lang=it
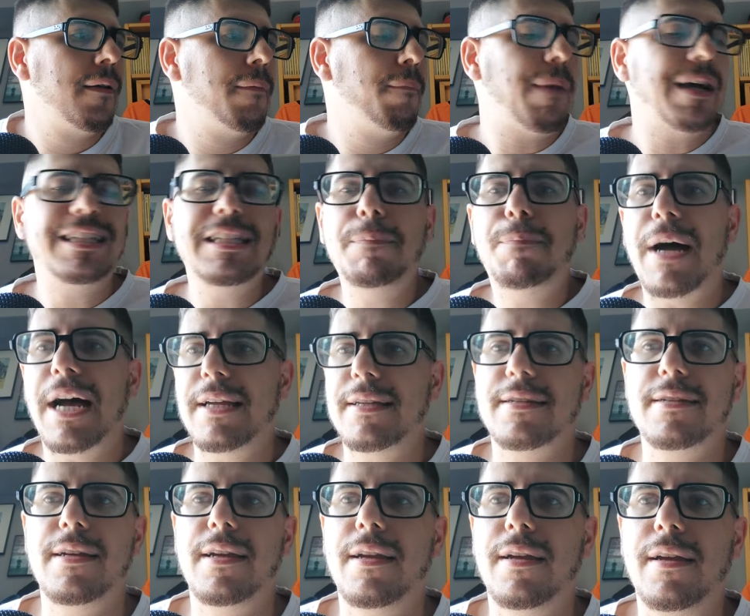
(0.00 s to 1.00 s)
Ma di
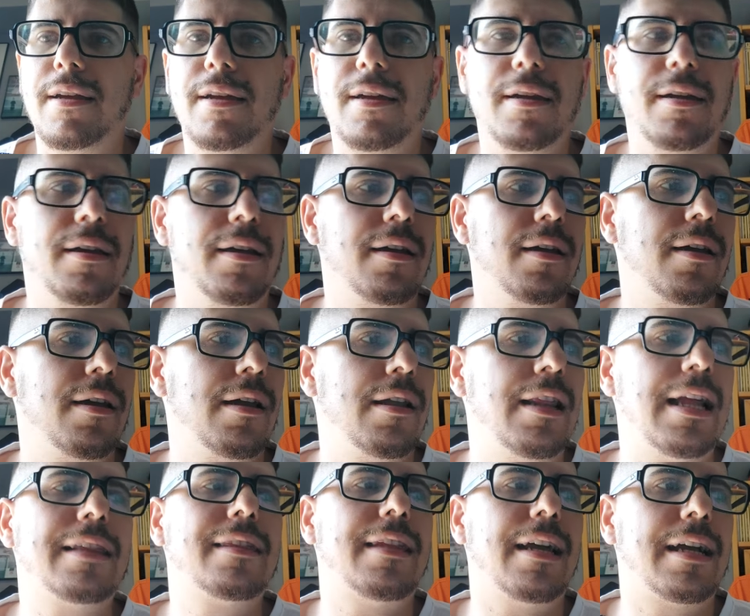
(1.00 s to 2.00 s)
base
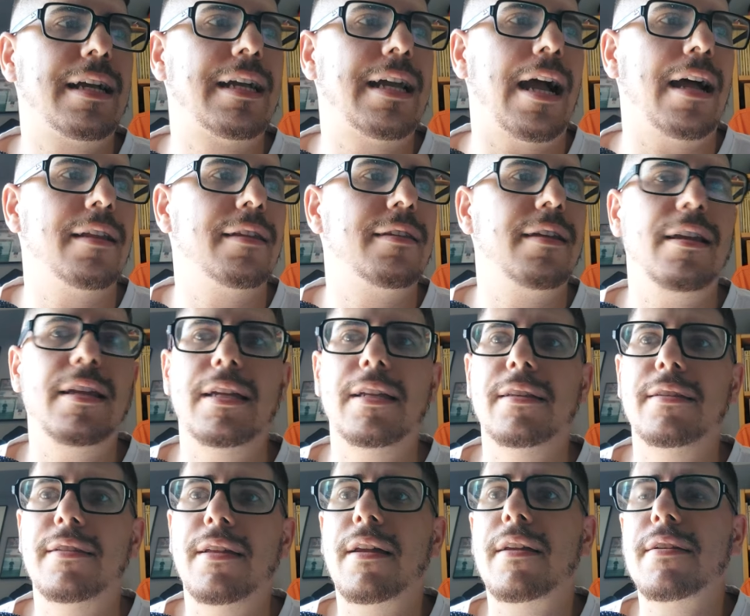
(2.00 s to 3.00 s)
l'attaccante,
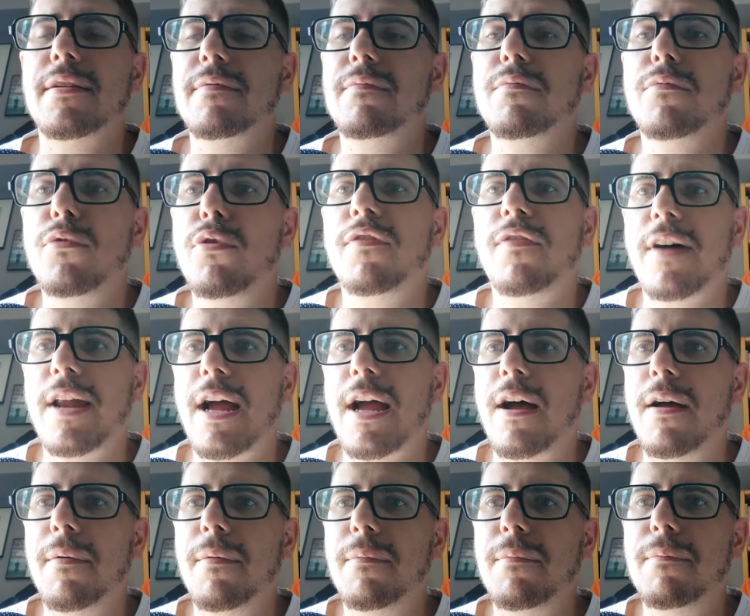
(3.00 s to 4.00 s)
l'Inter, lo
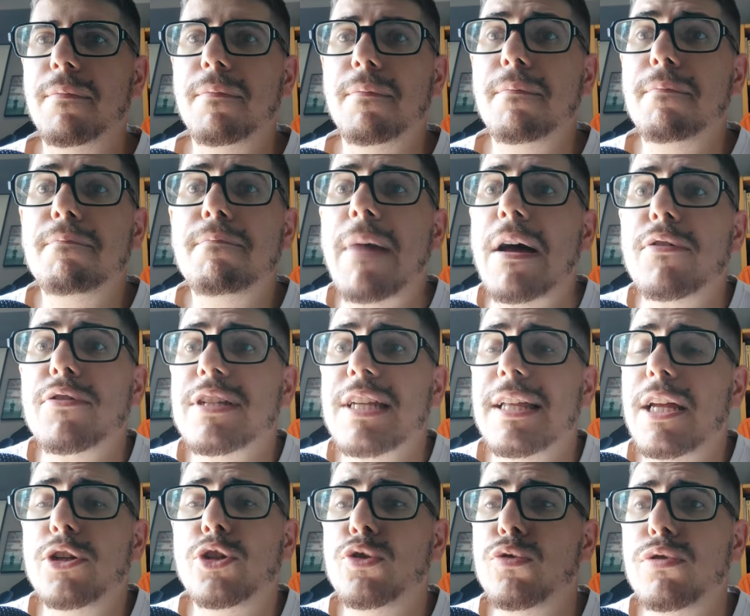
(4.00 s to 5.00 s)
farà. Ma lo sa
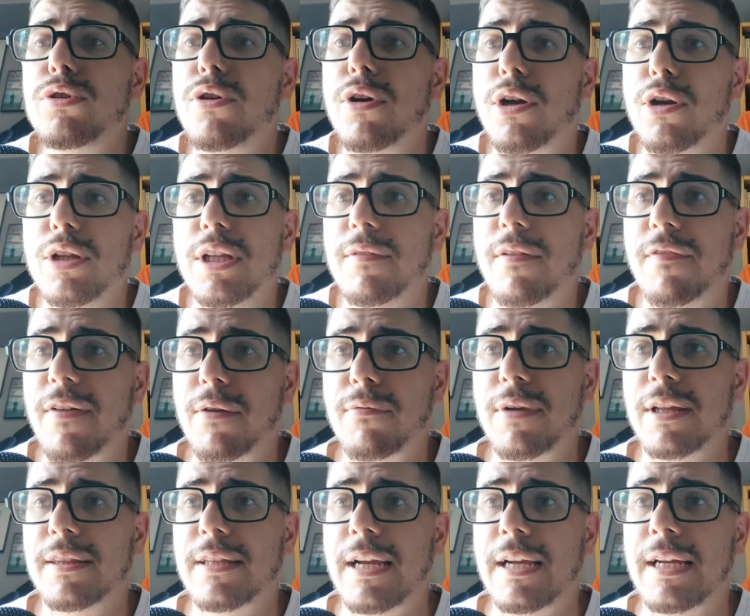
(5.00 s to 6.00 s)
da giugno che lo deve fare
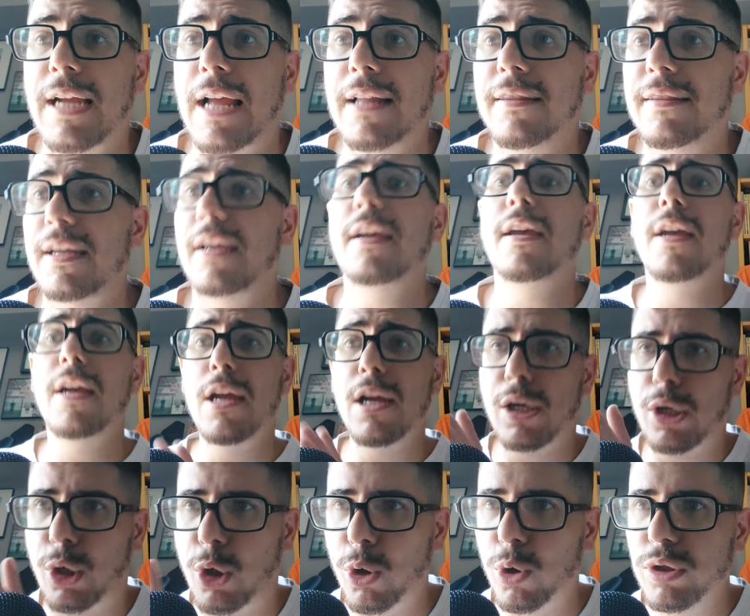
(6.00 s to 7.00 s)
un attaccante
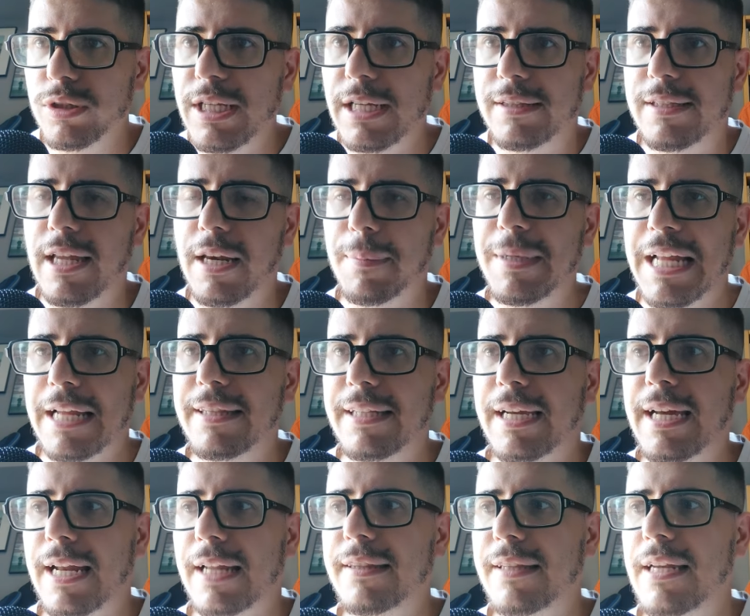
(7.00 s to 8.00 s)
con determinate
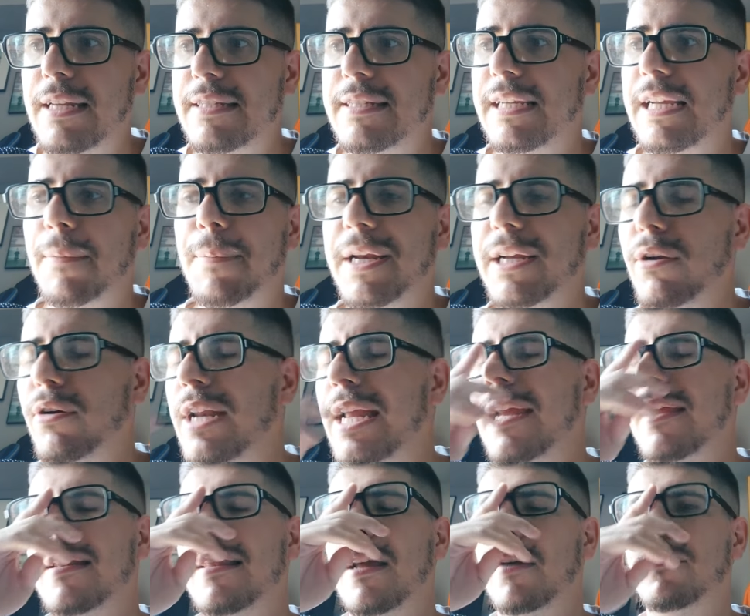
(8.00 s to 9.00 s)
caratteristiche, perché non
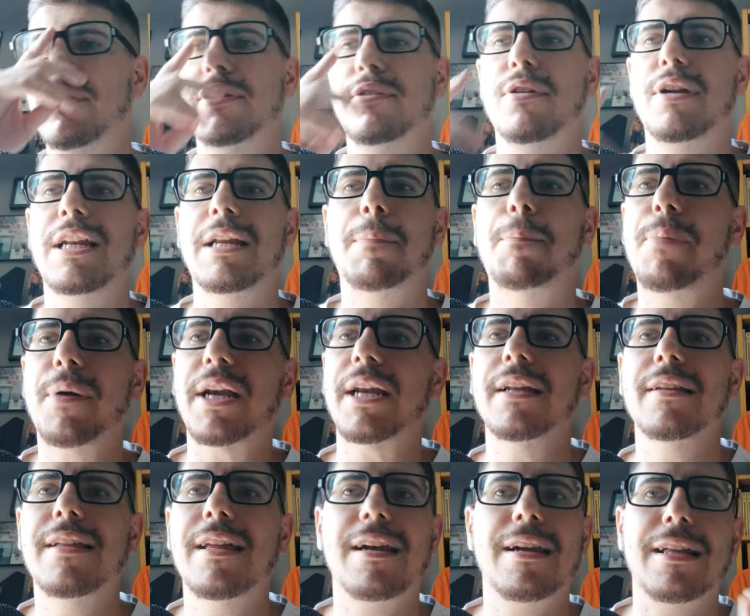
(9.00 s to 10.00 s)
è la questione di
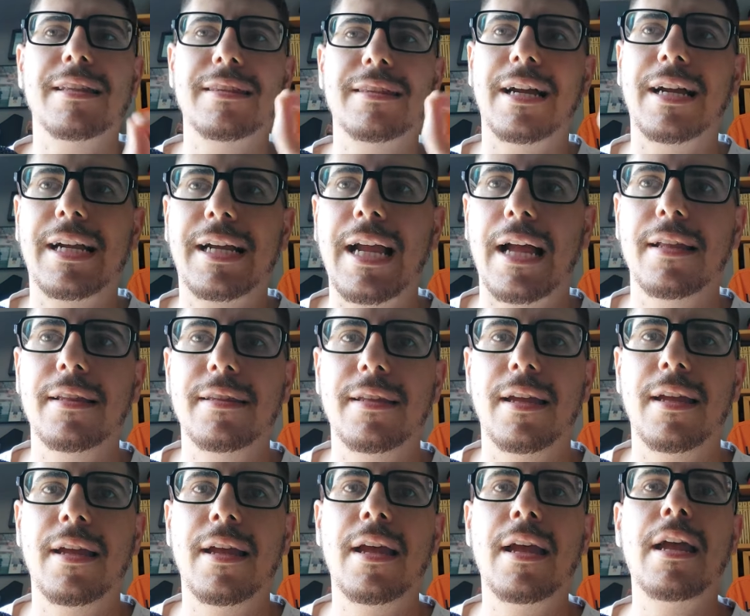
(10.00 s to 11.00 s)
prendere
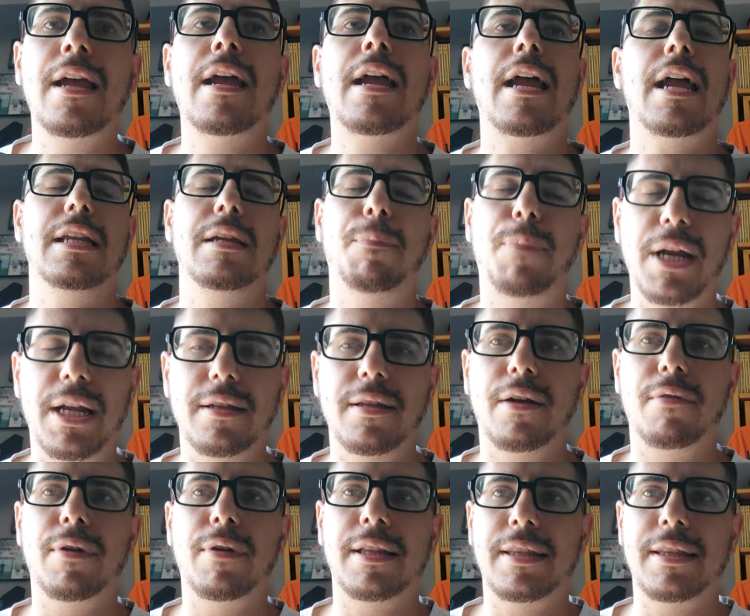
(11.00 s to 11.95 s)
l'attaccante, è di prendere un